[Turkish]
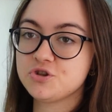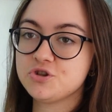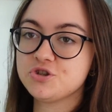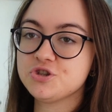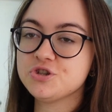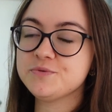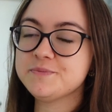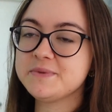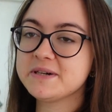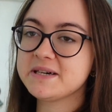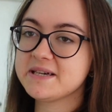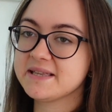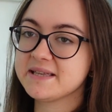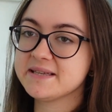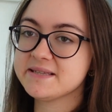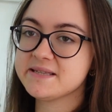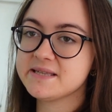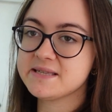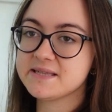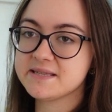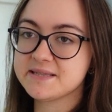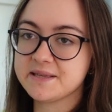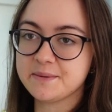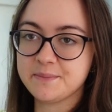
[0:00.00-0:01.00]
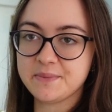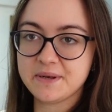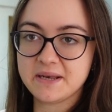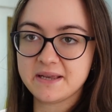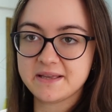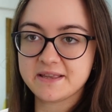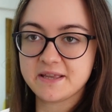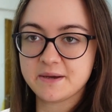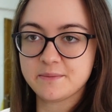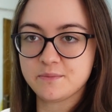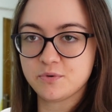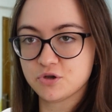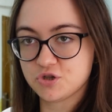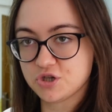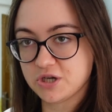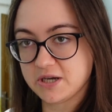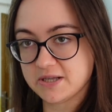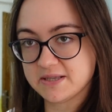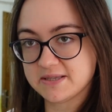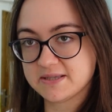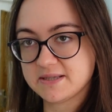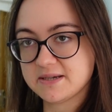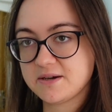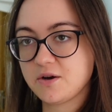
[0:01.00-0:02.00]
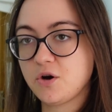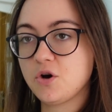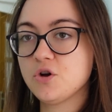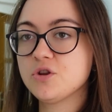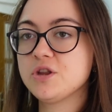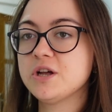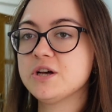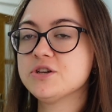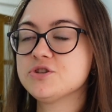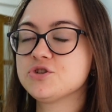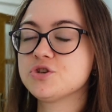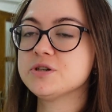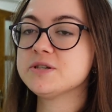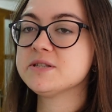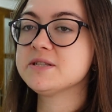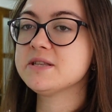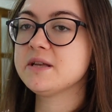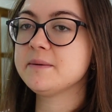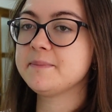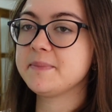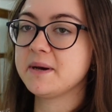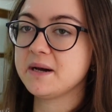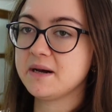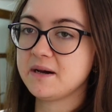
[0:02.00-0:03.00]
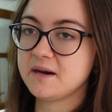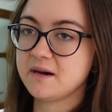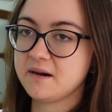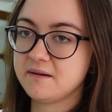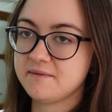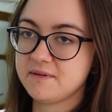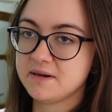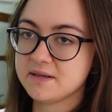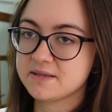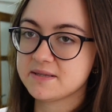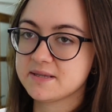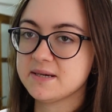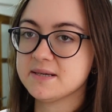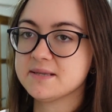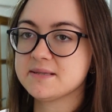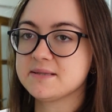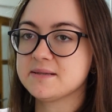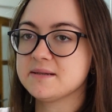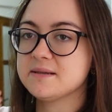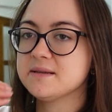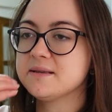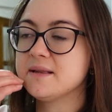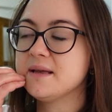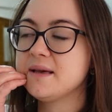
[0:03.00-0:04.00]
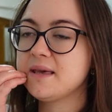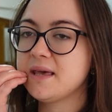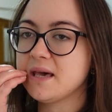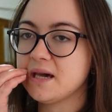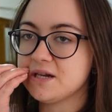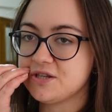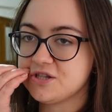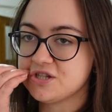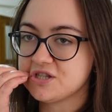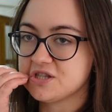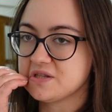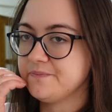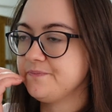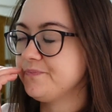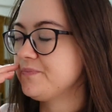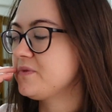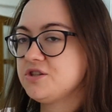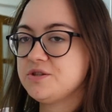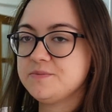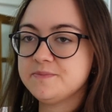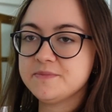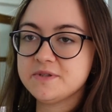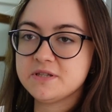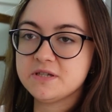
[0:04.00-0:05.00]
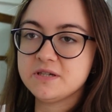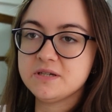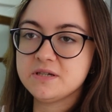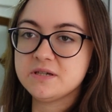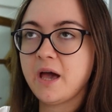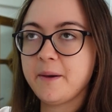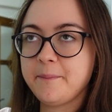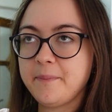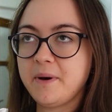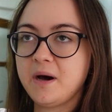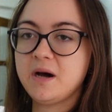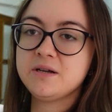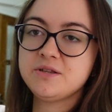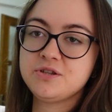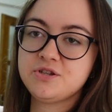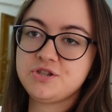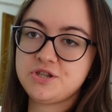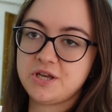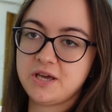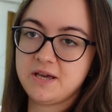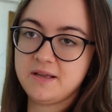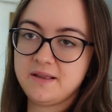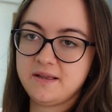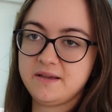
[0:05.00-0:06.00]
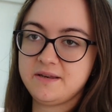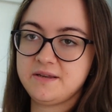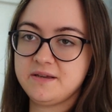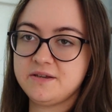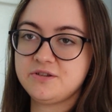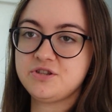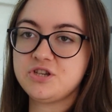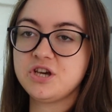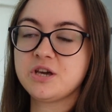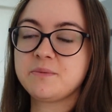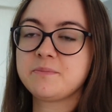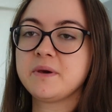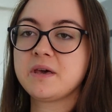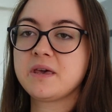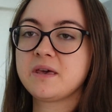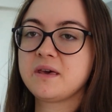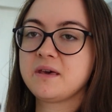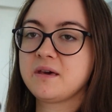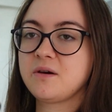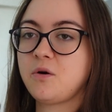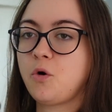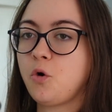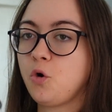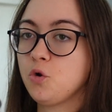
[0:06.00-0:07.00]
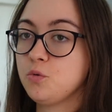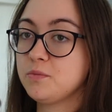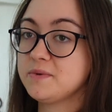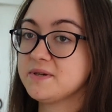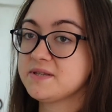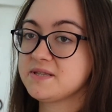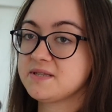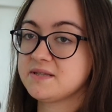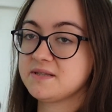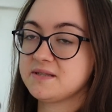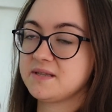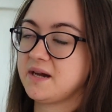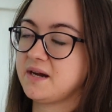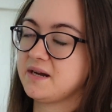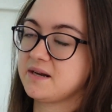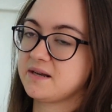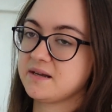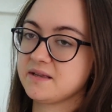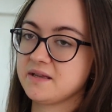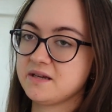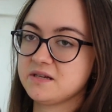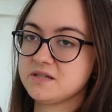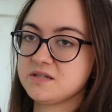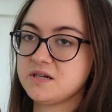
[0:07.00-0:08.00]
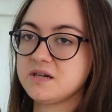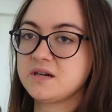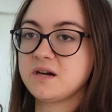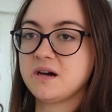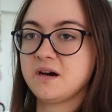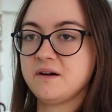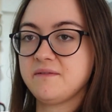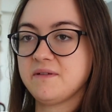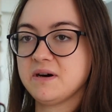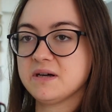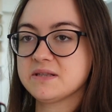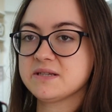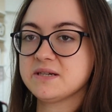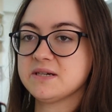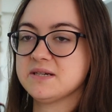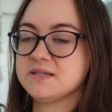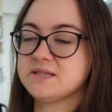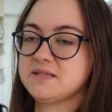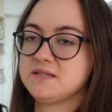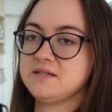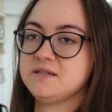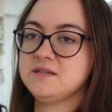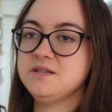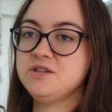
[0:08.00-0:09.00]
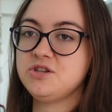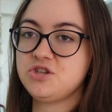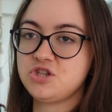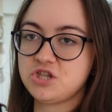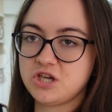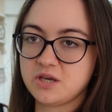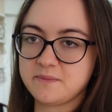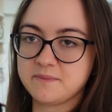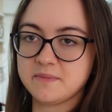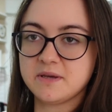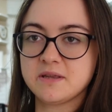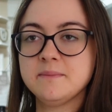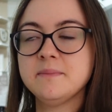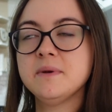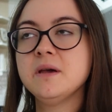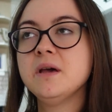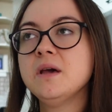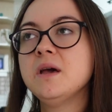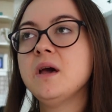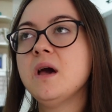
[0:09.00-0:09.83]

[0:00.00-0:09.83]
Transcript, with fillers: önce makineyi sizinle birlikte boşalttık. Ondan sonrasında ben kahvaltı hazırlığına geçtim. Şimdi hep aynı şeyleri çekmek olmasın diye arkadaşlar kahvaltı hazırlığını çekmedim.